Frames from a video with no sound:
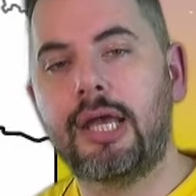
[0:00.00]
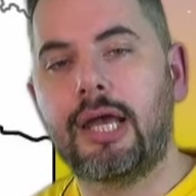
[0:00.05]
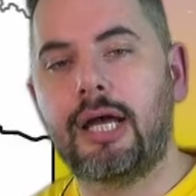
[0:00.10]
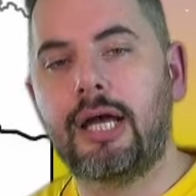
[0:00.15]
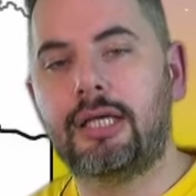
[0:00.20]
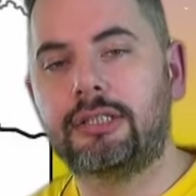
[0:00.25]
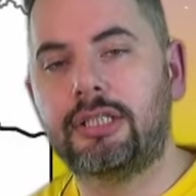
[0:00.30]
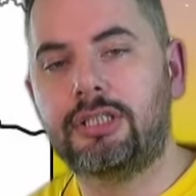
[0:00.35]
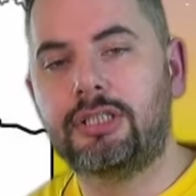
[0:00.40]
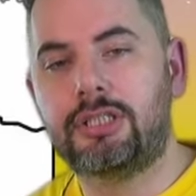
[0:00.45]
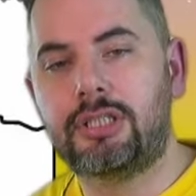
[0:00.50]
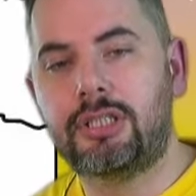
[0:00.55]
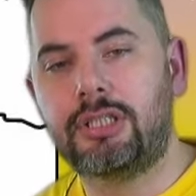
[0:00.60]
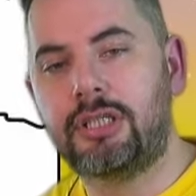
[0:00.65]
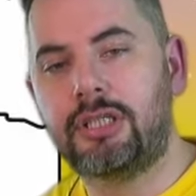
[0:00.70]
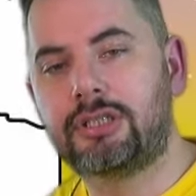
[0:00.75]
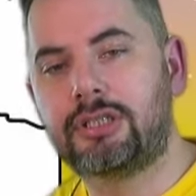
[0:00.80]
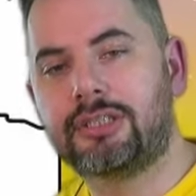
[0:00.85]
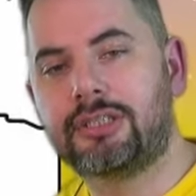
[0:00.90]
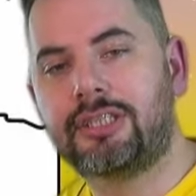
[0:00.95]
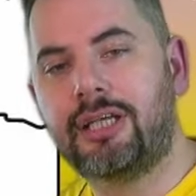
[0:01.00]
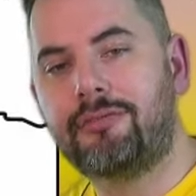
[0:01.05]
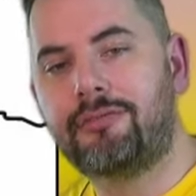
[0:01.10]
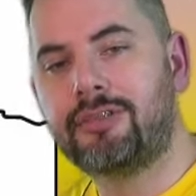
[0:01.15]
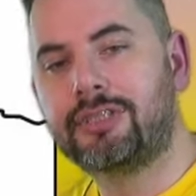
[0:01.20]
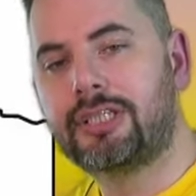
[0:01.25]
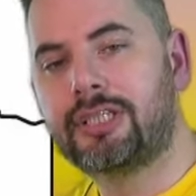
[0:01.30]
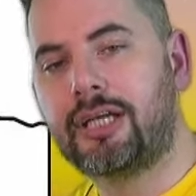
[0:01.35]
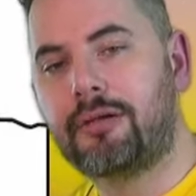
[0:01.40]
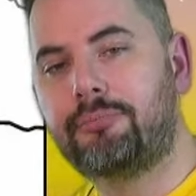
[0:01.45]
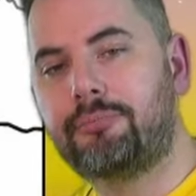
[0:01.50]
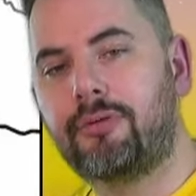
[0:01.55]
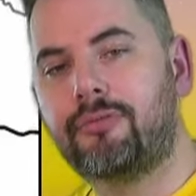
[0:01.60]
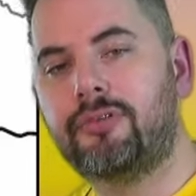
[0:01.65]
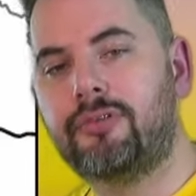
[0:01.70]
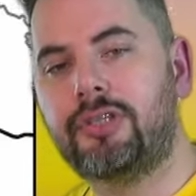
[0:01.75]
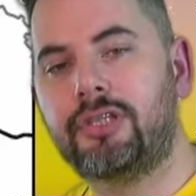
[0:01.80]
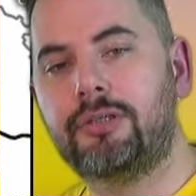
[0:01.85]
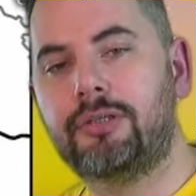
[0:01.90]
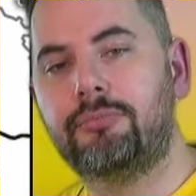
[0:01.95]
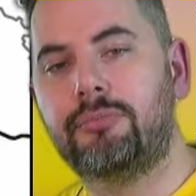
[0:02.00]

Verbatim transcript: a najsilniejsze zjawiska powinny